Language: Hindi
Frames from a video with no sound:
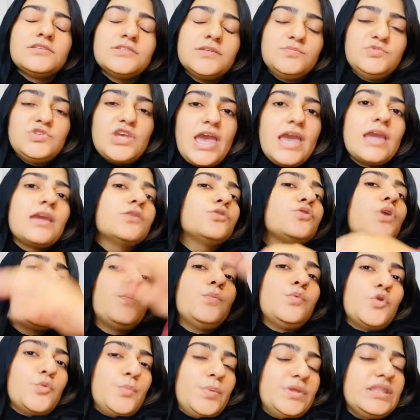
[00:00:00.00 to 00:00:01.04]
जब जाएंगे तो
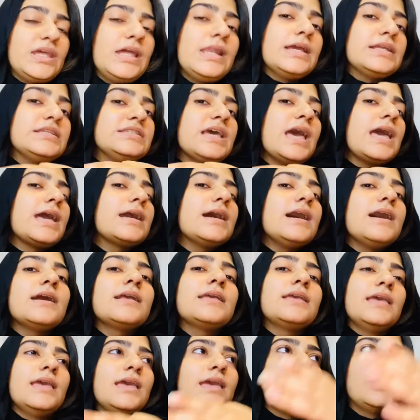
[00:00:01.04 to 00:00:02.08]
आप लोग पता लग जाएगा
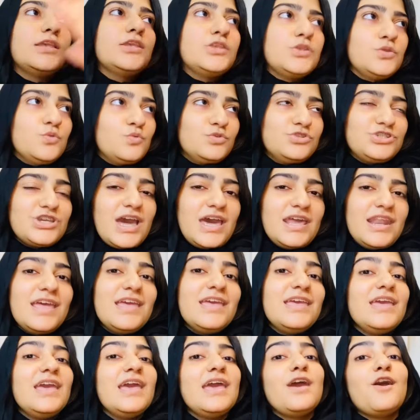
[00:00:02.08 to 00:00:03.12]
कि क्यों जा
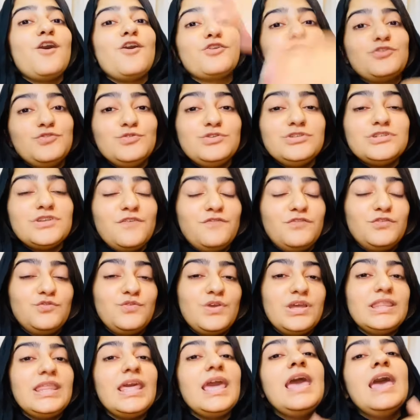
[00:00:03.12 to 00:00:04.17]
रहे हैं और क्यों शिफ्ट
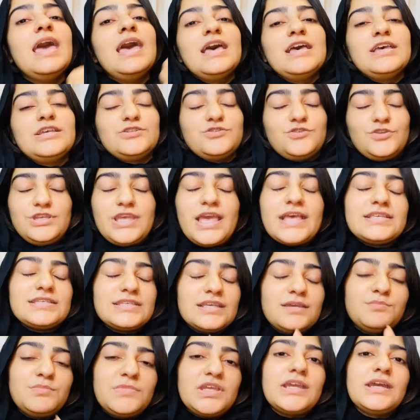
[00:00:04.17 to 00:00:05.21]
हुए थे सो so, यस हमने